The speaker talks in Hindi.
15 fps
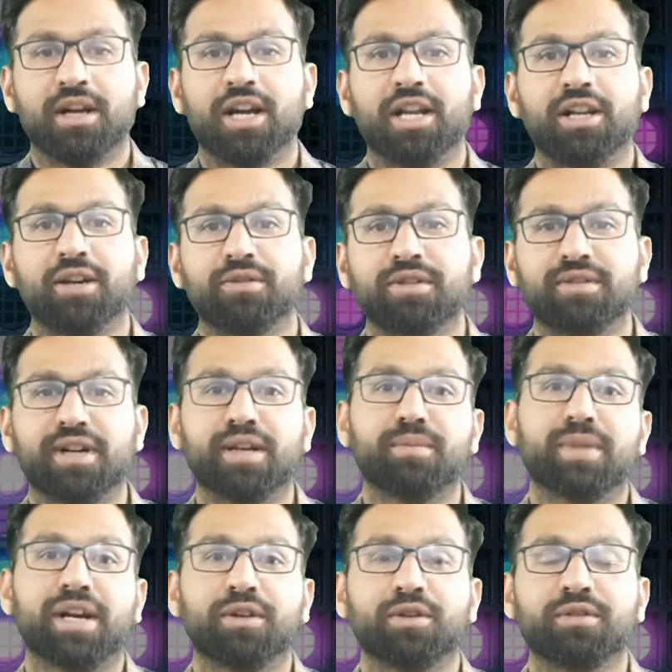हेलो एवरीवन
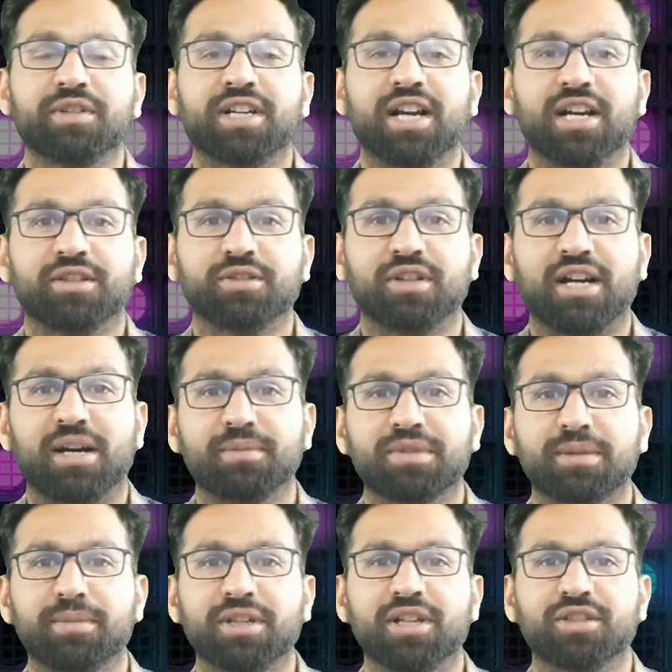मैं हूं विकास और आप
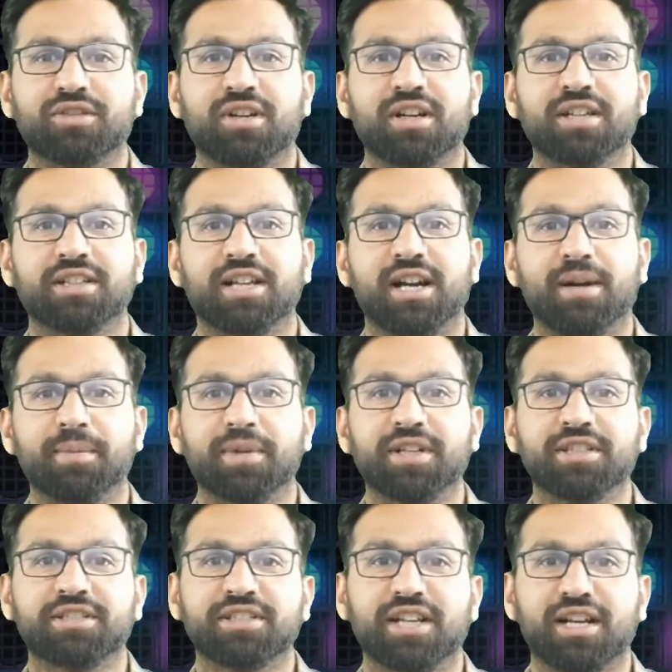सभी का स्वागत है
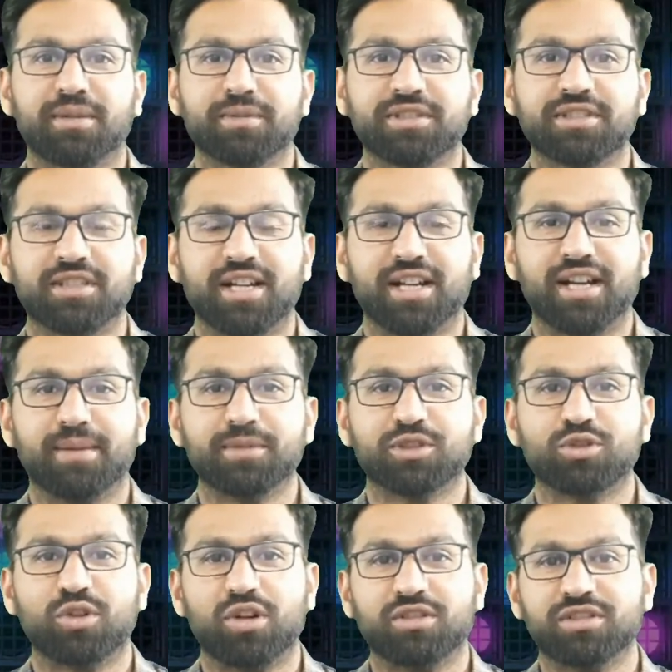आपके इस चैनल में जिसका नाम है
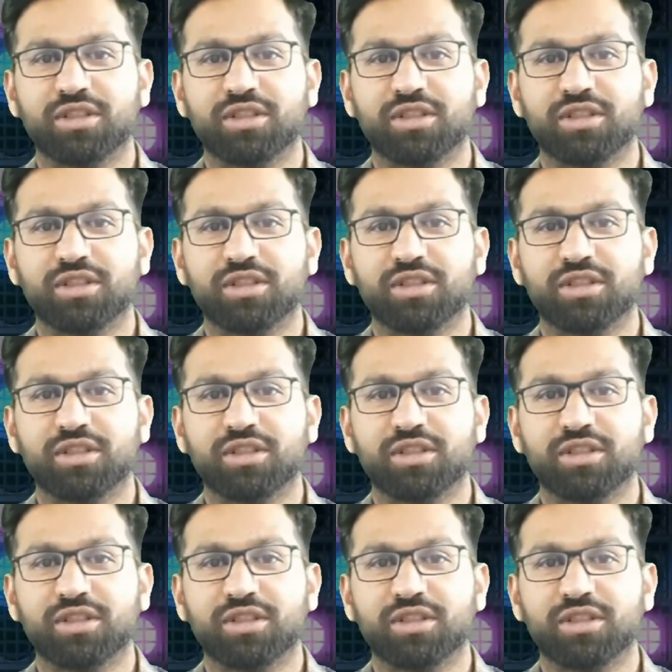स्टॉक